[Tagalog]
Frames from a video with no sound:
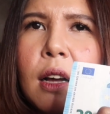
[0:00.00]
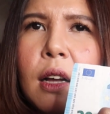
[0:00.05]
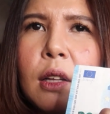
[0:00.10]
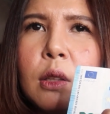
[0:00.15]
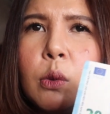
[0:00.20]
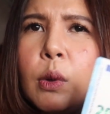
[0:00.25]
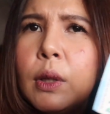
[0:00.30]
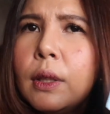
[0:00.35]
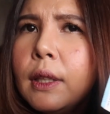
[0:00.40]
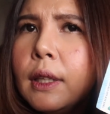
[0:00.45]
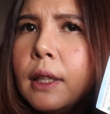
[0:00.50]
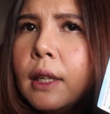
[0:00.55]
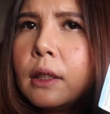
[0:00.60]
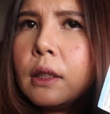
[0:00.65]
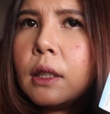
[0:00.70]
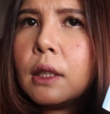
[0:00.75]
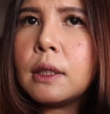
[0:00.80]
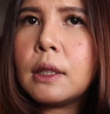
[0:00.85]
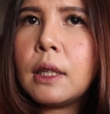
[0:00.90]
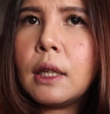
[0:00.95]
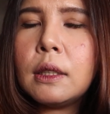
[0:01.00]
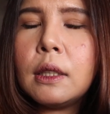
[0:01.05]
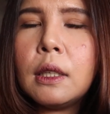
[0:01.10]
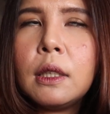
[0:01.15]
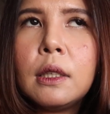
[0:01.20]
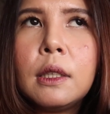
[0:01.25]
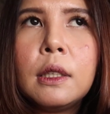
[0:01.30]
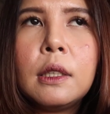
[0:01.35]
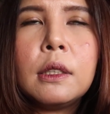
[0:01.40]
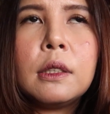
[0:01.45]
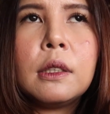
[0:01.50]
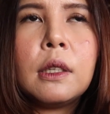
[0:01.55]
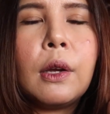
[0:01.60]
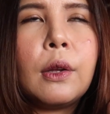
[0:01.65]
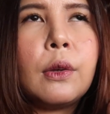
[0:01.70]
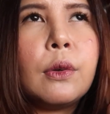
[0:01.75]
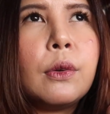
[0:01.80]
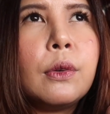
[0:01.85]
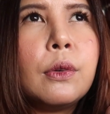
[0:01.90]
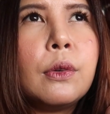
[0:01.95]
Ang 20 yata sa atin is,
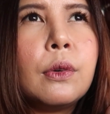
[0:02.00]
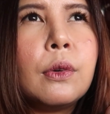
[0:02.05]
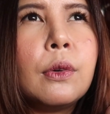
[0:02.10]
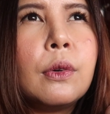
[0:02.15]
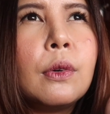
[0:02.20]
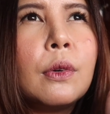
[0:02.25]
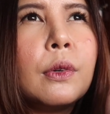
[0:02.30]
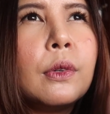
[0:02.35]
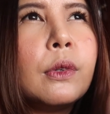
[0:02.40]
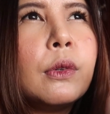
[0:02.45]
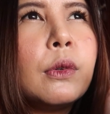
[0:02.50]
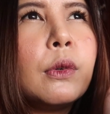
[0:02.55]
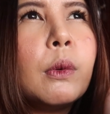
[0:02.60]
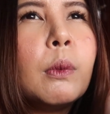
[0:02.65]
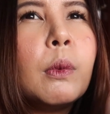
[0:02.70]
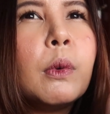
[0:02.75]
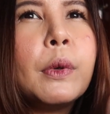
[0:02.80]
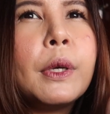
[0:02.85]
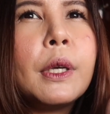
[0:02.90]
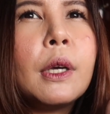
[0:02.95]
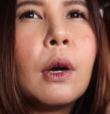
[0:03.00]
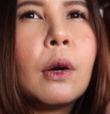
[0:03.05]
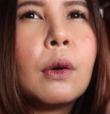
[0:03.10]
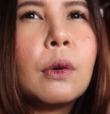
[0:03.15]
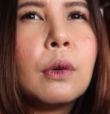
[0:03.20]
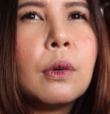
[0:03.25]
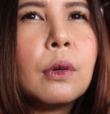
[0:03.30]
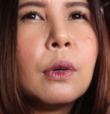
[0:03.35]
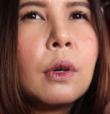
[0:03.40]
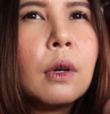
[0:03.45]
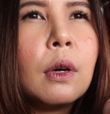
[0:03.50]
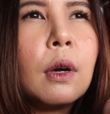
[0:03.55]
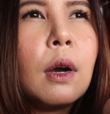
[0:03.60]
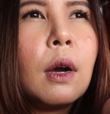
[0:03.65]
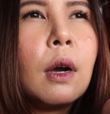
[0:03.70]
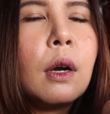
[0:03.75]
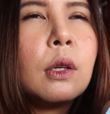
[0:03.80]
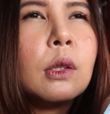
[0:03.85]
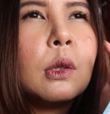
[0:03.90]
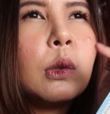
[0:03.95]
ano, no, nung umuwi ako,
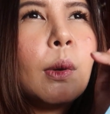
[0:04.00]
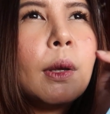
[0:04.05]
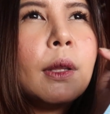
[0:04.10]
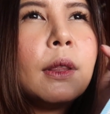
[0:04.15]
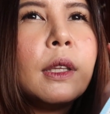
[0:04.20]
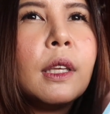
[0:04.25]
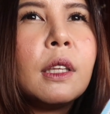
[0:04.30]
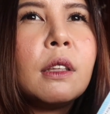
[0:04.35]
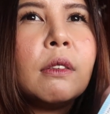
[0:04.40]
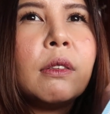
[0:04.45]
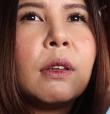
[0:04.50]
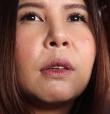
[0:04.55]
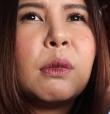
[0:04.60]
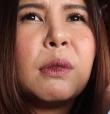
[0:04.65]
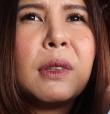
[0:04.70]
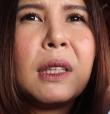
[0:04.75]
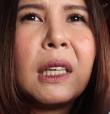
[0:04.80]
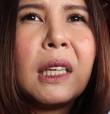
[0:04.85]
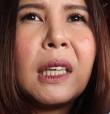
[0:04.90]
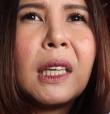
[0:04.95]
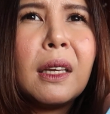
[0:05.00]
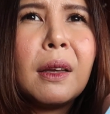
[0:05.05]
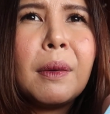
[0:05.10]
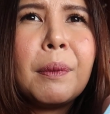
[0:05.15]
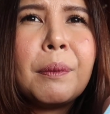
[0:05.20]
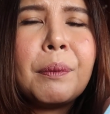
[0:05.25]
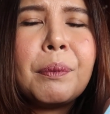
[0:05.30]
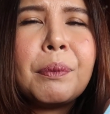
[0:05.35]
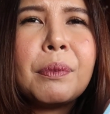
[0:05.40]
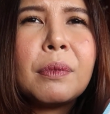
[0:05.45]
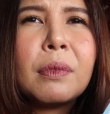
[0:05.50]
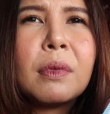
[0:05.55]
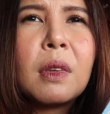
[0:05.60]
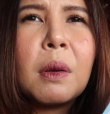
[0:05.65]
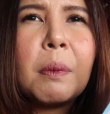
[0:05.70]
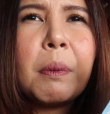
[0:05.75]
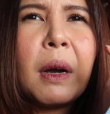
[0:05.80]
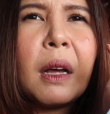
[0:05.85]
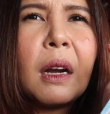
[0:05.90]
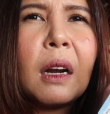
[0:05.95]
20 at 50,
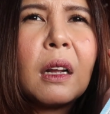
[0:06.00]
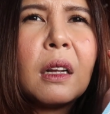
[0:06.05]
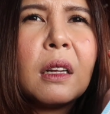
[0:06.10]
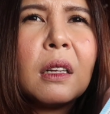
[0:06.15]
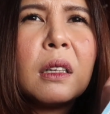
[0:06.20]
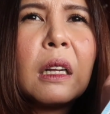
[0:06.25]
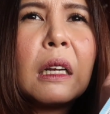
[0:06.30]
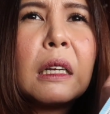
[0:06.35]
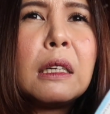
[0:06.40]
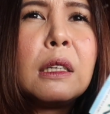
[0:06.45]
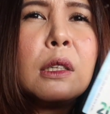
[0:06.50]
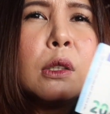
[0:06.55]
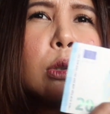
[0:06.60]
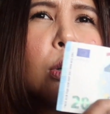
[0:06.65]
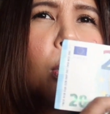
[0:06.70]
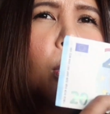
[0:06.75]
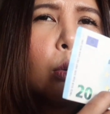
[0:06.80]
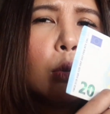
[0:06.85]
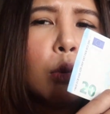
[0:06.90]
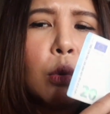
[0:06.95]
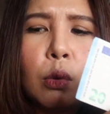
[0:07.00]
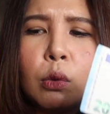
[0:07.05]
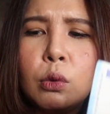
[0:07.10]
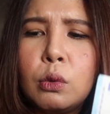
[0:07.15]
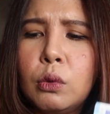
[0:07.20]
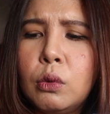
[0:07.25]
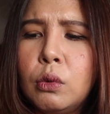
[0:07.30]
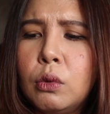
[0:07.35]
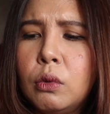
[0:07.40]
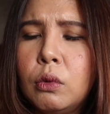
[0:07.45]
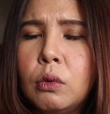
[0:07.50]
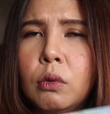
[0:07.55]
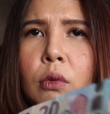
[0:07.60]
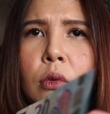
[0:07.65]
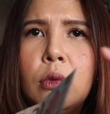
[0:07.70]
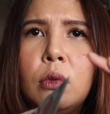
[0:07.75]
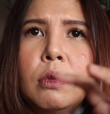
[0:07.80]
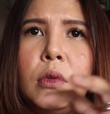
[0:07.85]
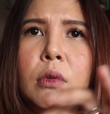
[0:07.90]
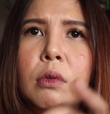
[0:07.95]
parang nalilito ako dun.
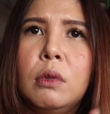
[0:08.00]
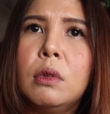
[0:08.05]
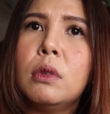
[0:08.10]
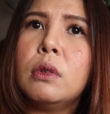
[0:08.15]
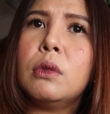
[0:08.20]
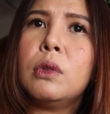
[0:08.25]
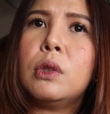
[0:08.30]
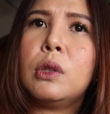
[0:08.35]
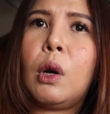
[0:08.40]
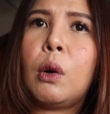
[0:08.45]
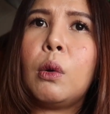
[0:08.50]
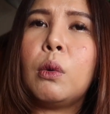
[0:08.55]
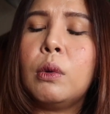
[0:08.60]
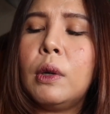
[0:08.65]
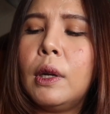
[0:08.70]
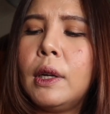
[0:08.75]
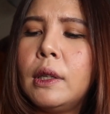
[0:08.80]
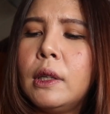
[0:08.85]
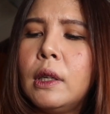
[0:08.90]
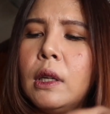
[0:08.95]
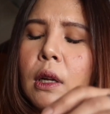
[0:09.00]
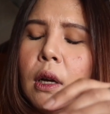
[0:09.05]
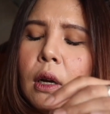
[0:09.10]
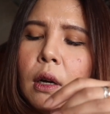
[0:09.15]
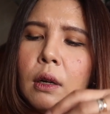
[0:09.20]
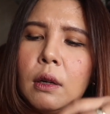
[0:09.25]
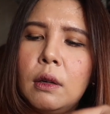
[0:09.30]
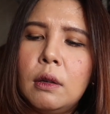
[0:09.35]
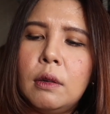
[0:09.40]
Sa kulay nila.